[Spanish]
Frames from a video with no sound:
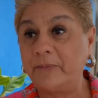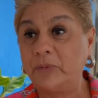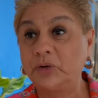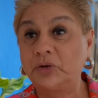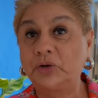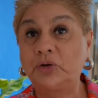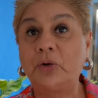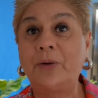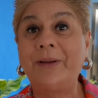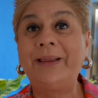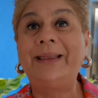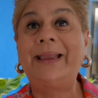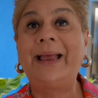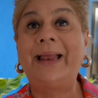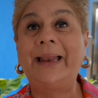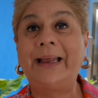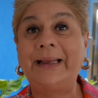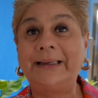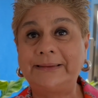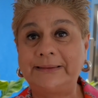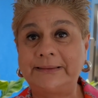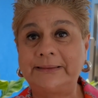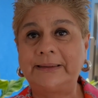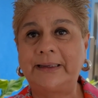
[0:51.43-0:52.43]
mostró
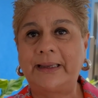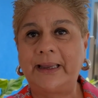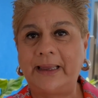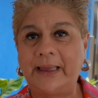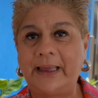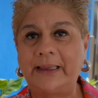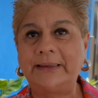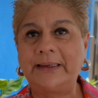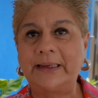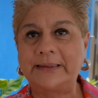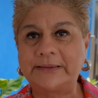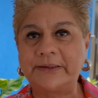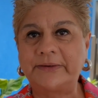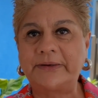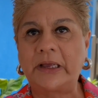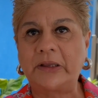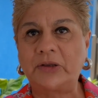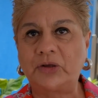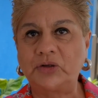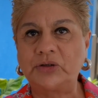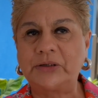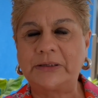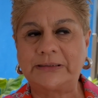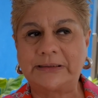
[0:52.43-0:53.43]
interés, que desde hace
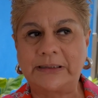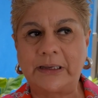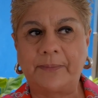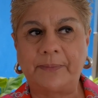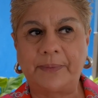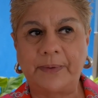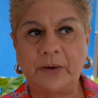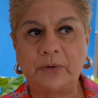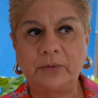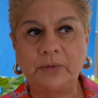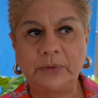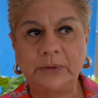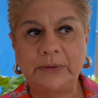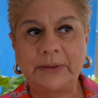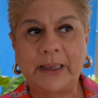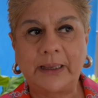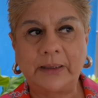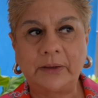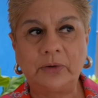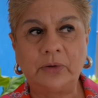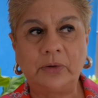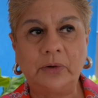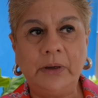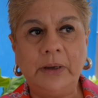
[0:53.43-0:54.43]
rato se está
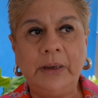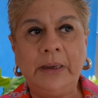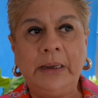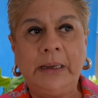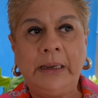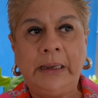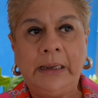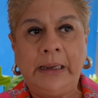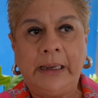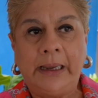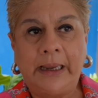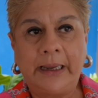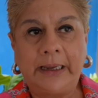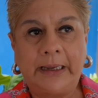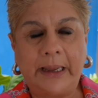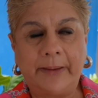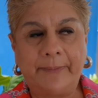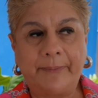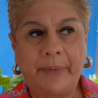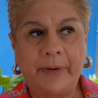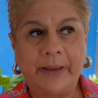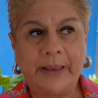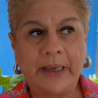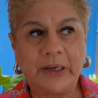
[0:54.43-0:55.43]
preguntando en
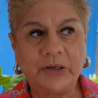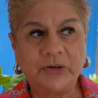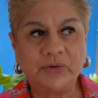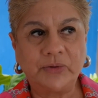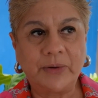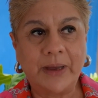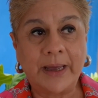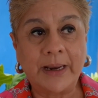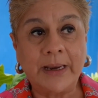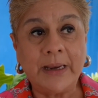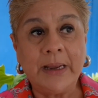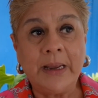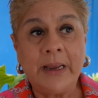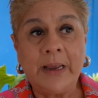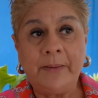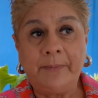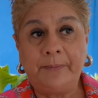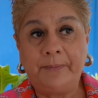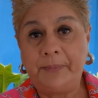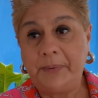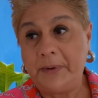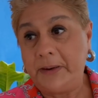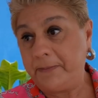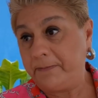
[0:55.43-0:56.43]
qué puede ayudar
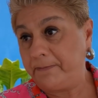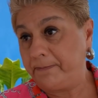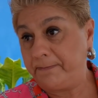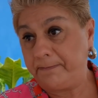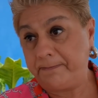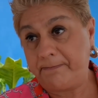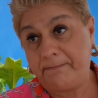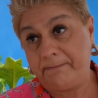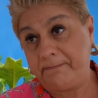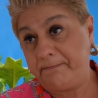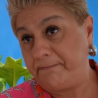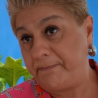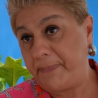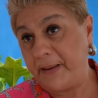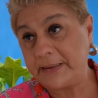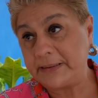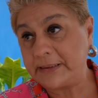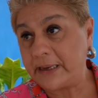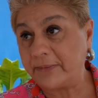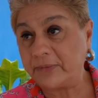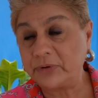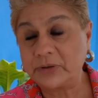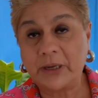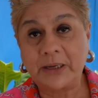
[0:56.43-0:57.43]

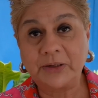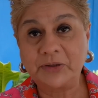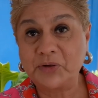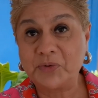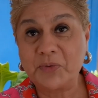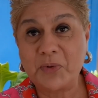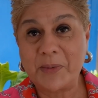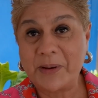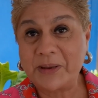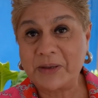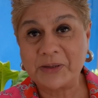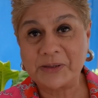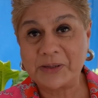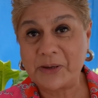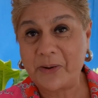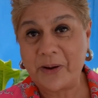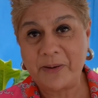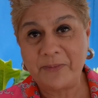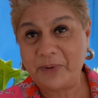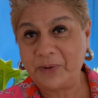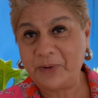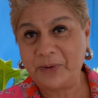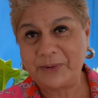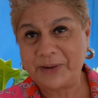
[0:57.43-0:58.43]
pensamos que en su momento se va a
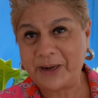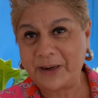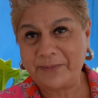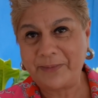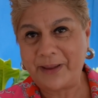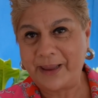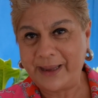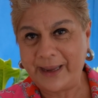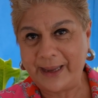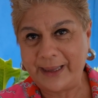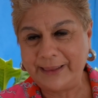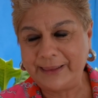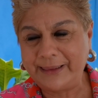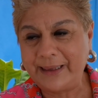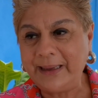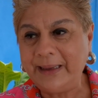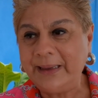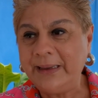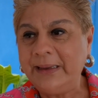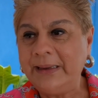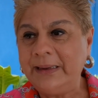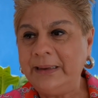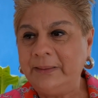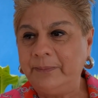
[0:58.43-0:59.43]
involucrar más gente,
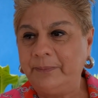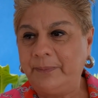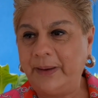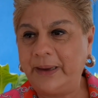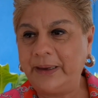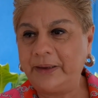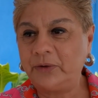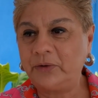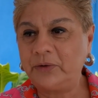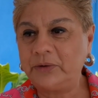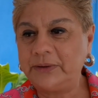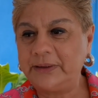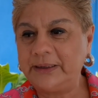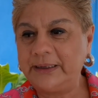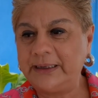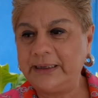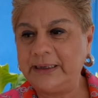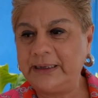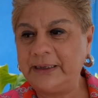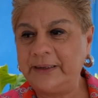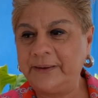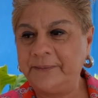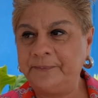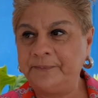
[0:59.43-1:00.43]
pero
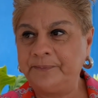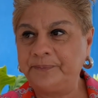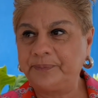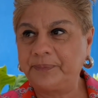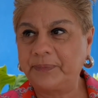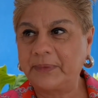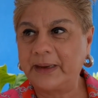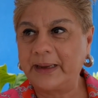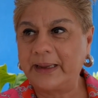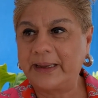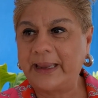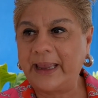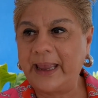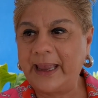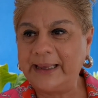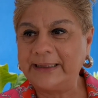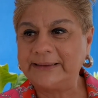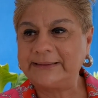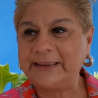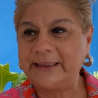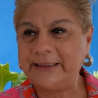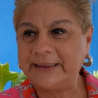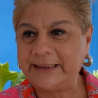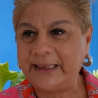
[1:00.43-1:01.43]
em, ¿qué
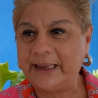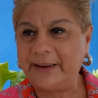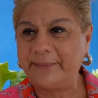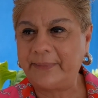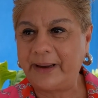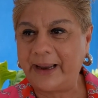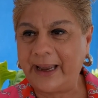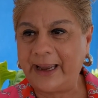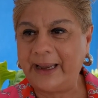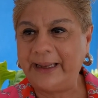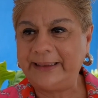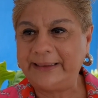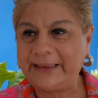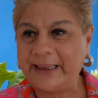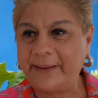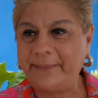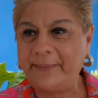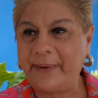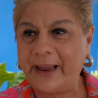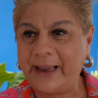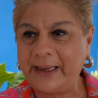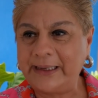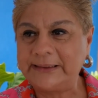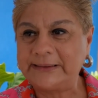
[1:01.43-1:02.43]
es el tema? El
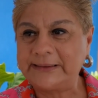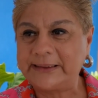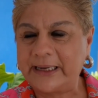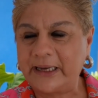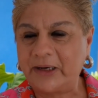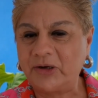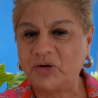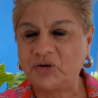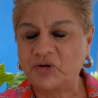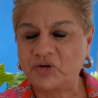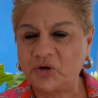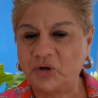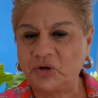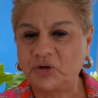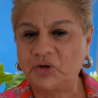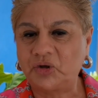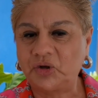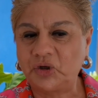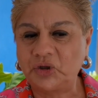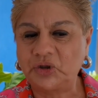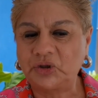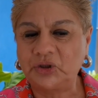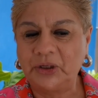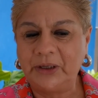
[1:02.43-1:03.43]
tema es que
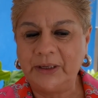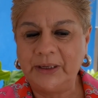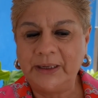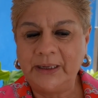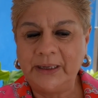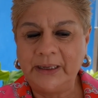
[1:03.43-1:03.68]
nosotros,